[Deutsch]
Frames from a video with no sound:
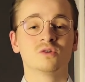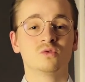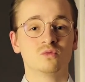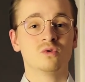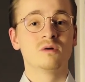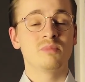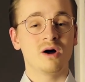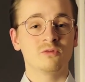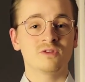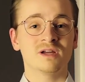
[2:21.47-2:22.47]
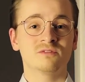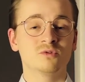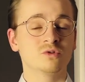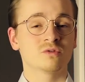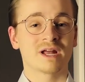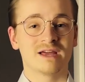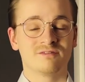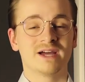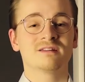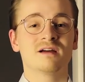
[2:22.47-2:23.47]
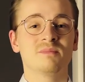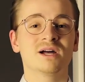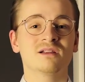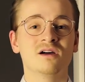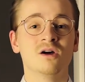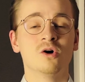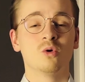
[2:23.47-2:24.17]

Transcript: nur beauftragt wird und kein weiterer Makler